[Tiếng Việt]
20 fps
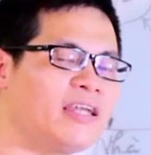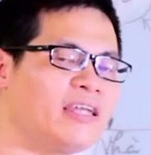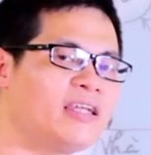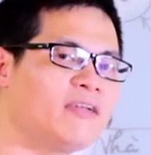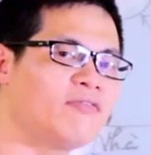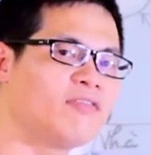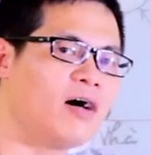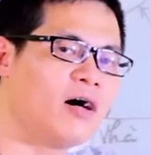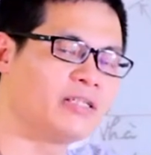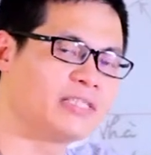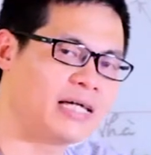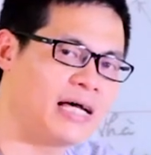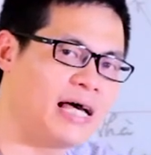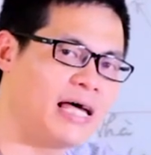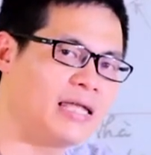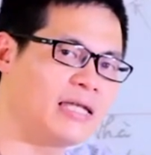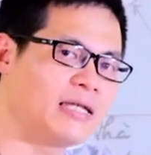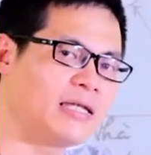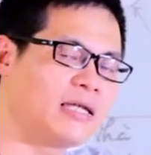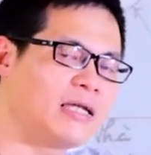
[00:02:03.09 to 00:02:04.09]
Retriever chẳng
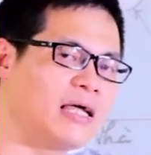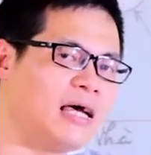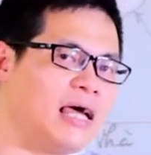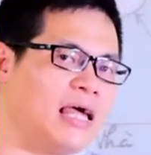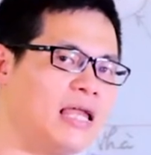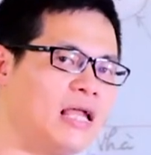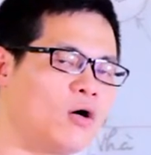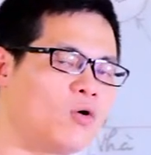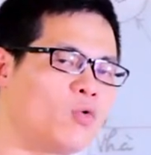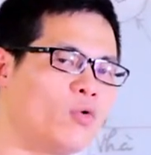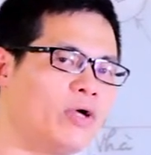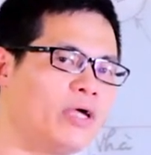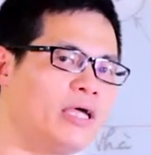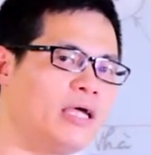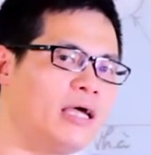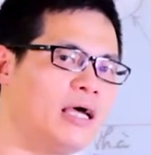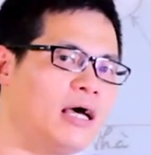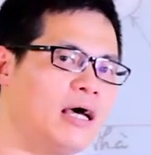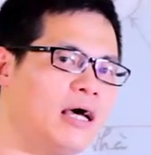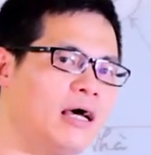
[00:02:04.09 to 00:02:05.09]
hạn, hay là
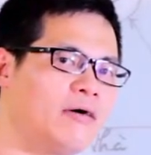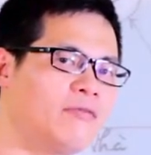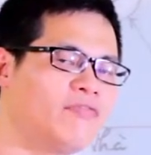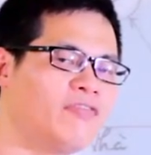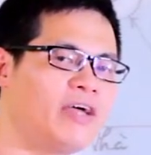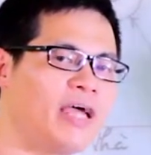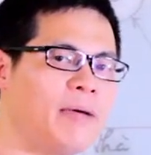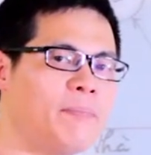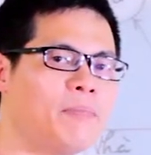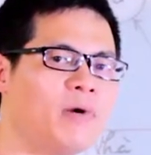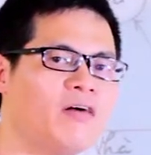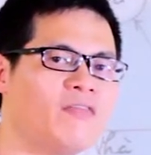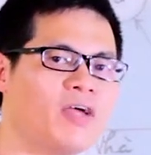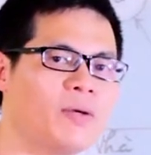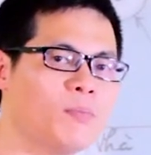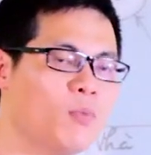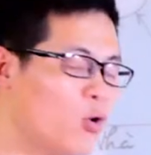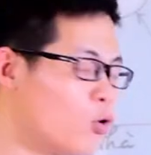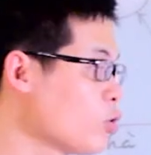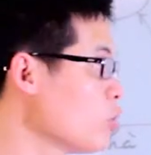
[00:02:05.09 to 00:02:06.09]
quỹ
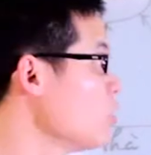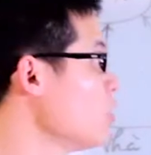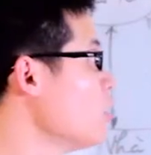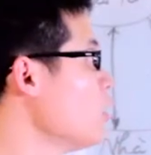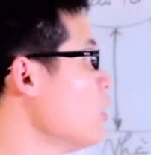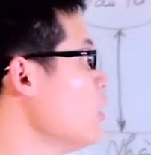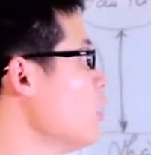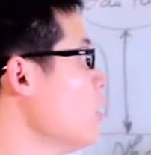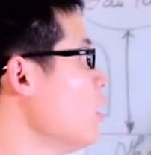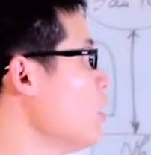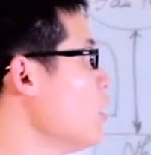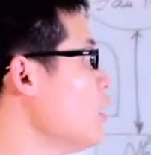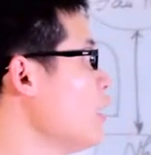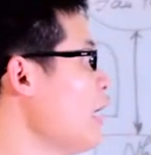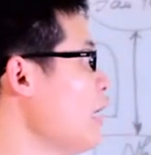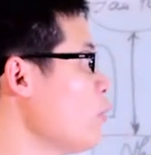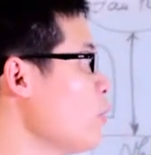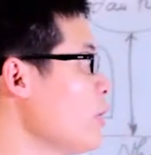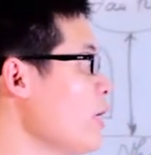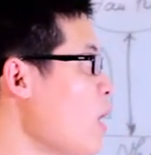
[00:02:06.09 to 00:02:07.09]
VFMV1
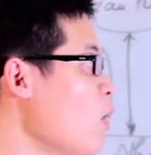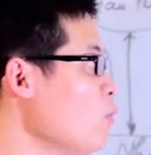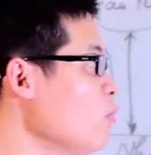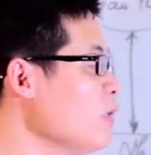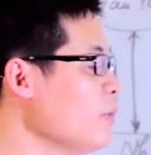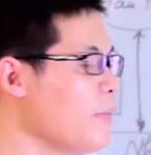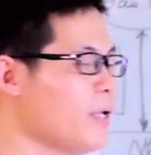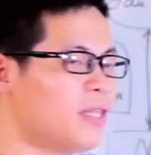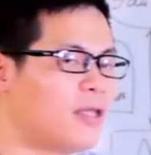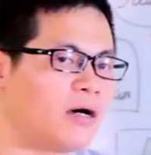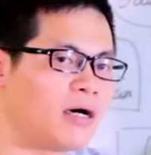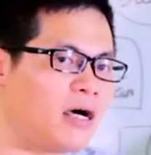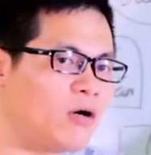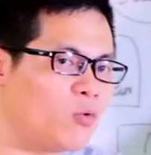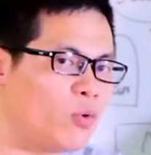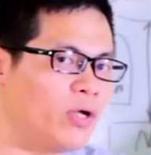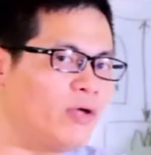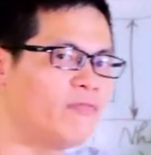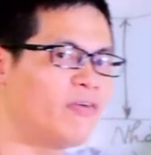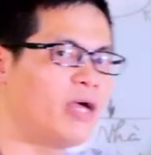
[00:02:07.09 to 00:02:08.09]
là quỹ đóng, thì bây giờ các
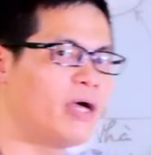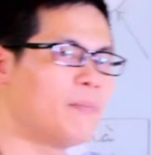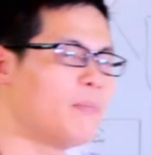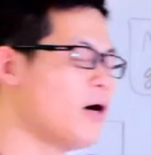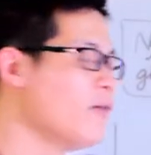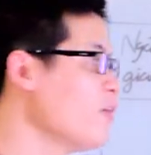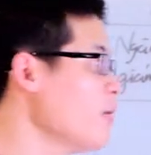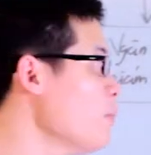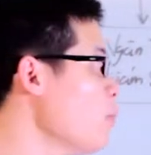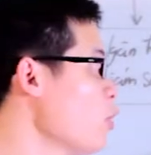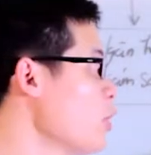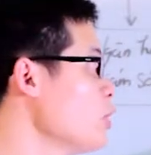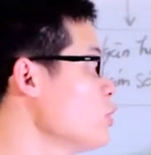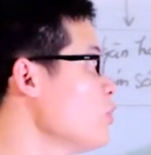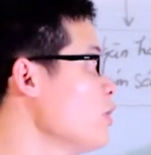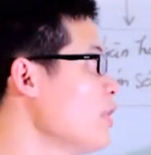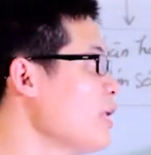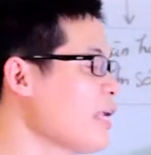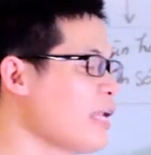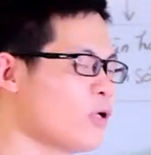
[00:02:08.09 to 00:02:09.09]
quỹ VFMV1 đã
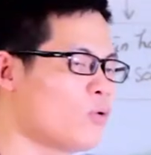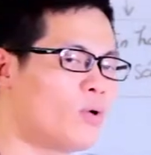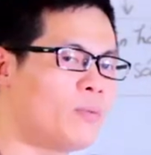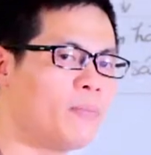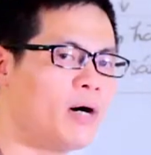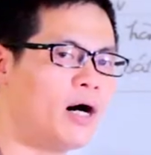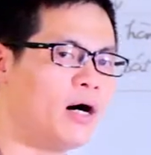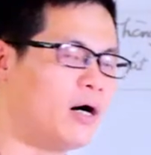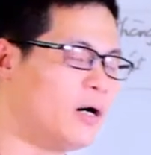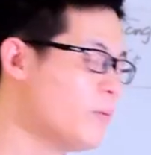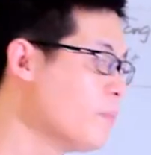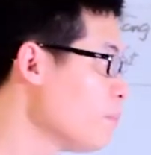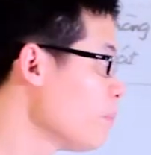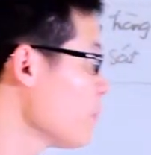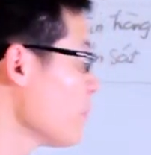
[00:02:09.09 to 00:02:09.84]
chuyển sang thành quỹ mở.